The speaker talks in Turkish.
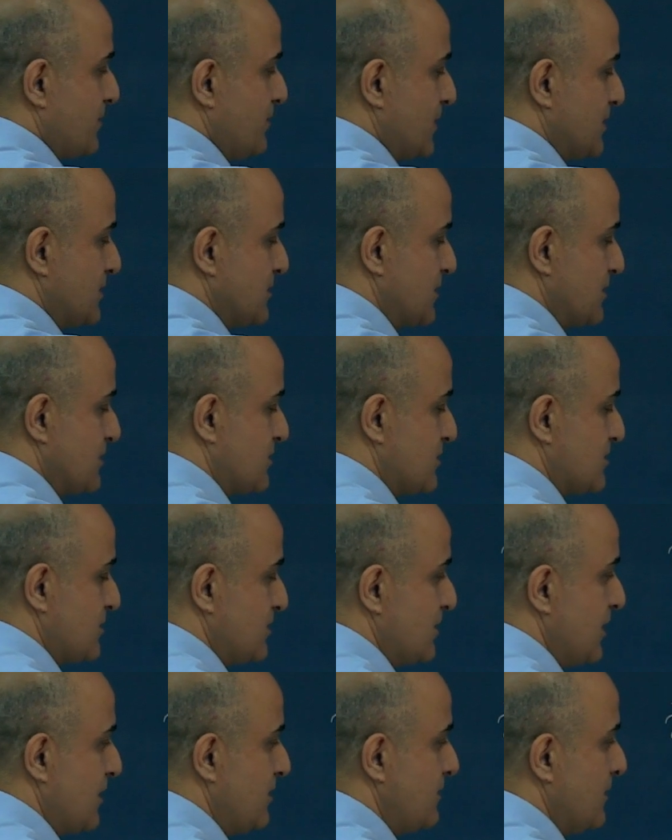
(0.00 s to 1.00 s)
bakmanız
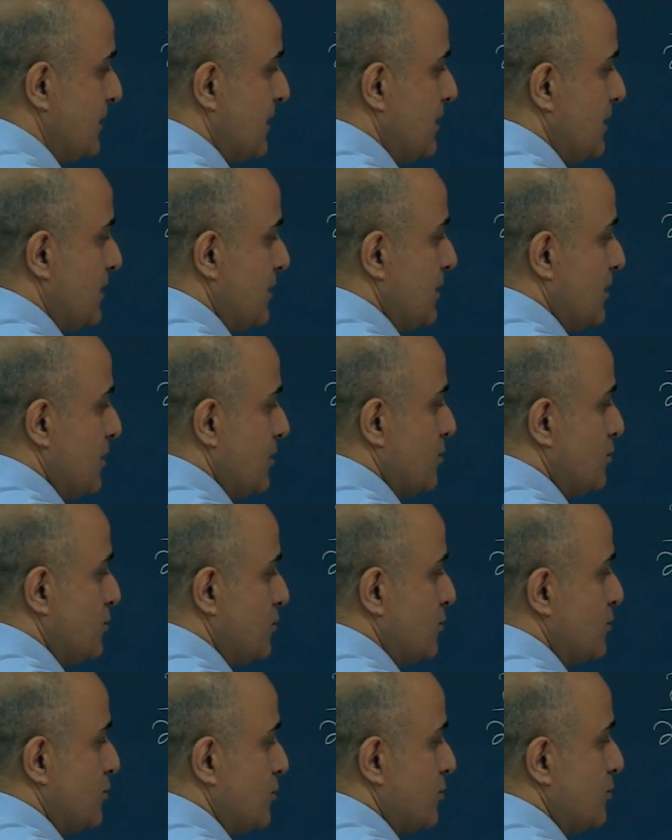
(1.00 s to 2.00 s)
açısından.
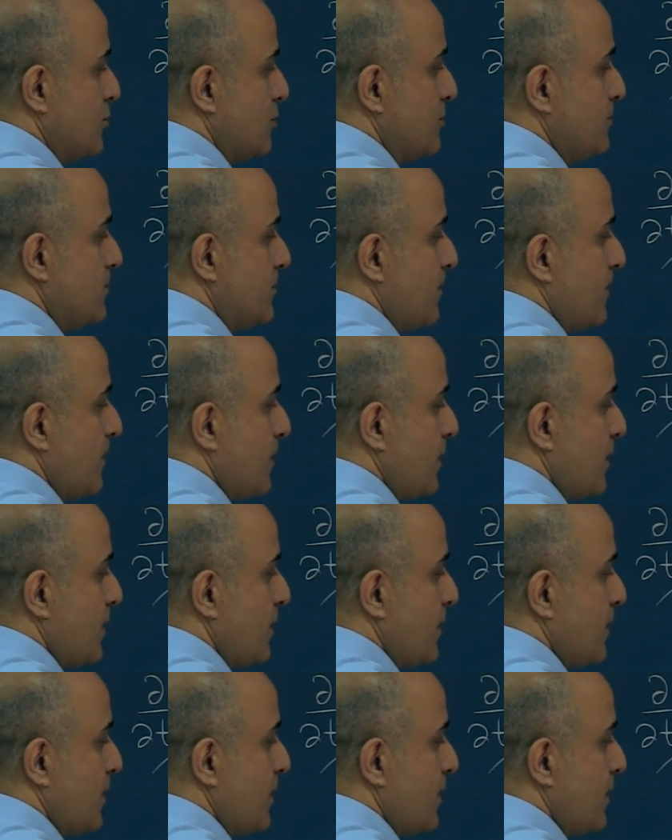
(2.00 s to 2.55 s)
UU, UV,